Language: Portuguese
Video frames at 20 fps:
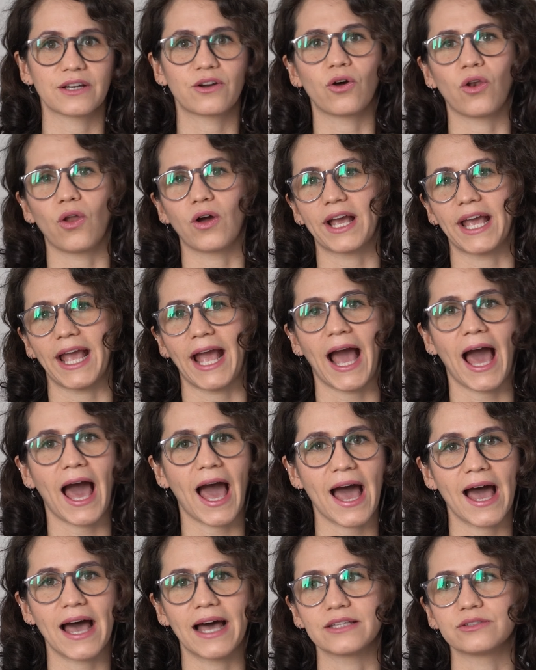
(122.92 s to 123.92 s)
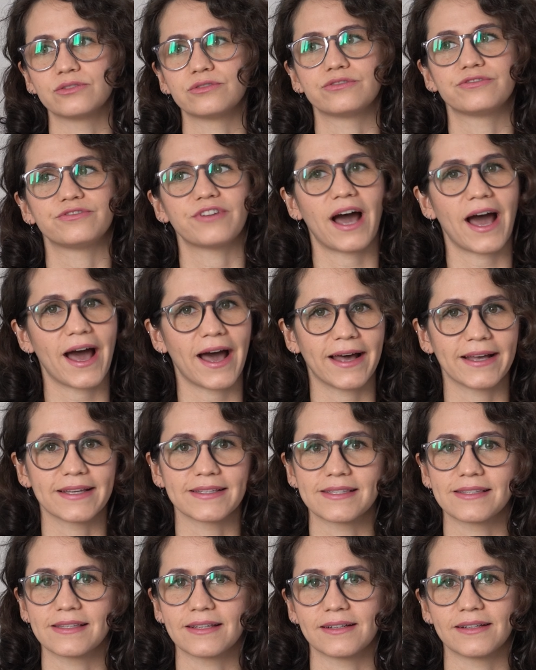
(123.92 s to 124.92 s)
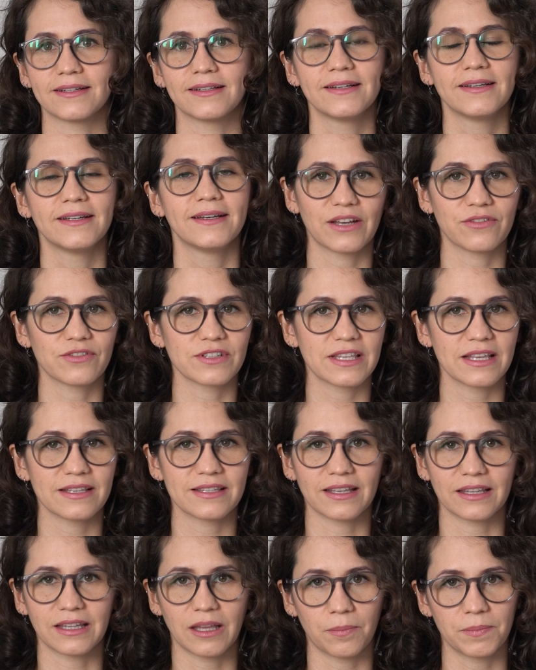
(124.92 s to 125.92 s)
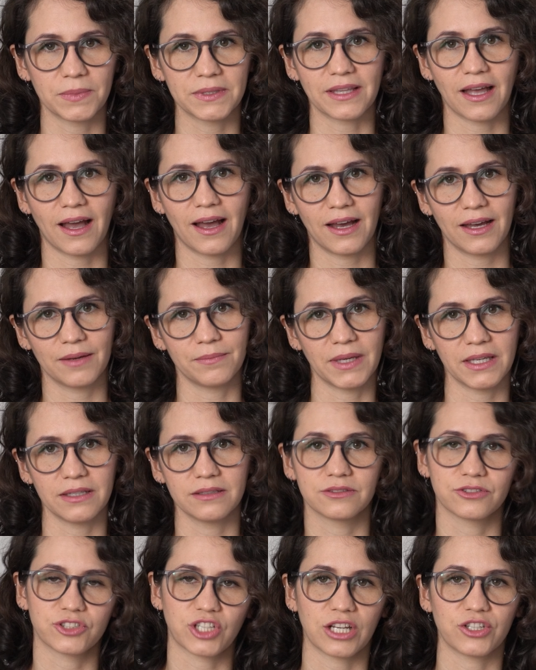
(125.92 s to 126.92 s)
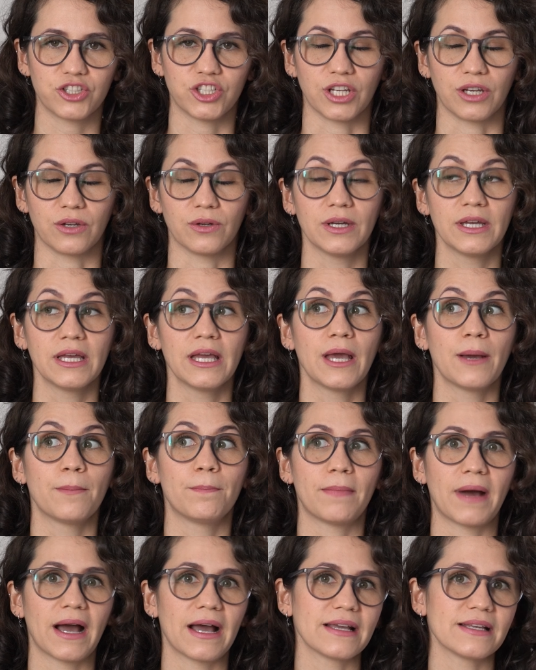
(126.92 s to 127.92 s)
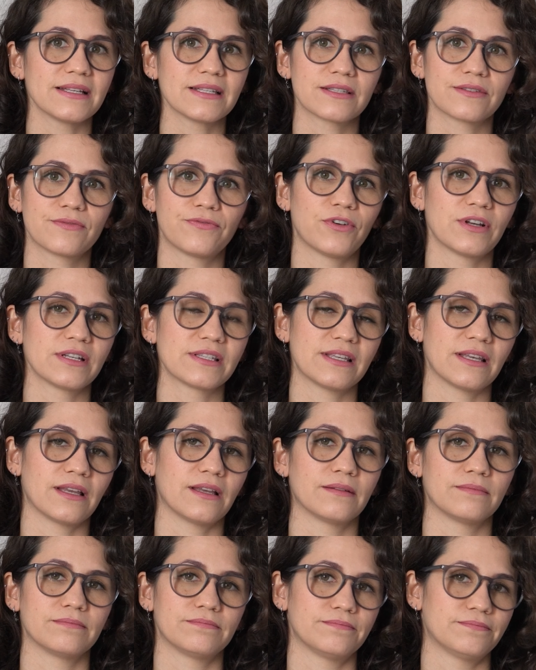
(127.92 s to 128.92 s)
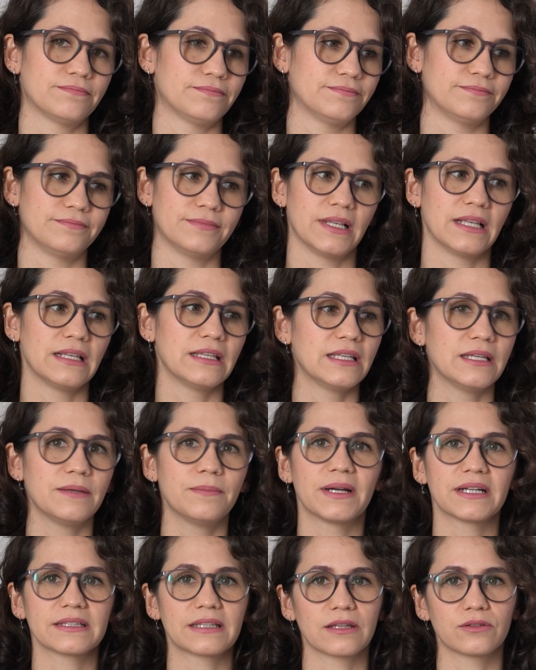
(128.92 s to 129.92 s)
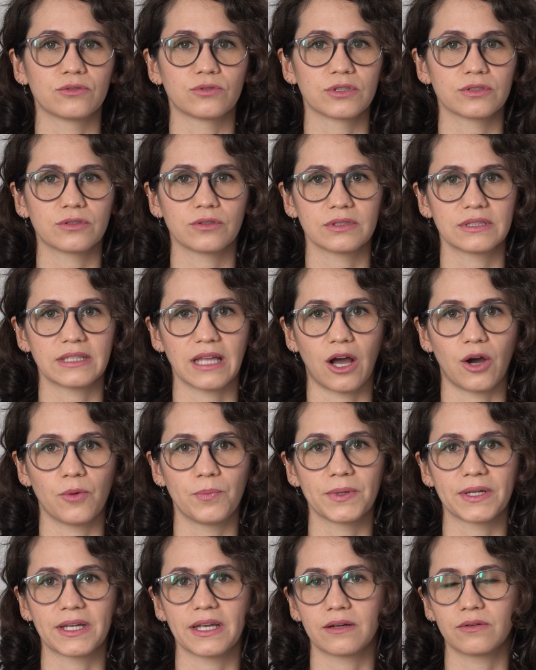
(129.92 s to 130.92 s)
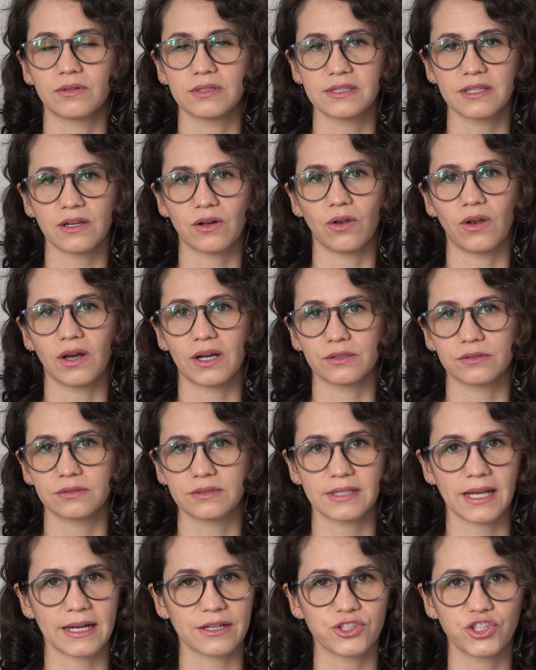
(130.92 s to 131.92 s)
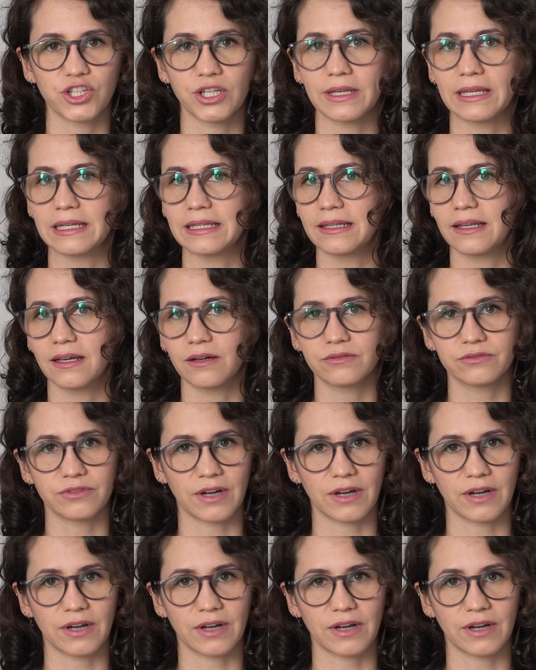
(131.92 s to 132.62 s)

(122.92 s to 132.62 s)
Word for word: coloca errado, vaza, até você se adaptar é meio chatinho. Mas foi assim, libertador total, porque quando você coloca certinho ele não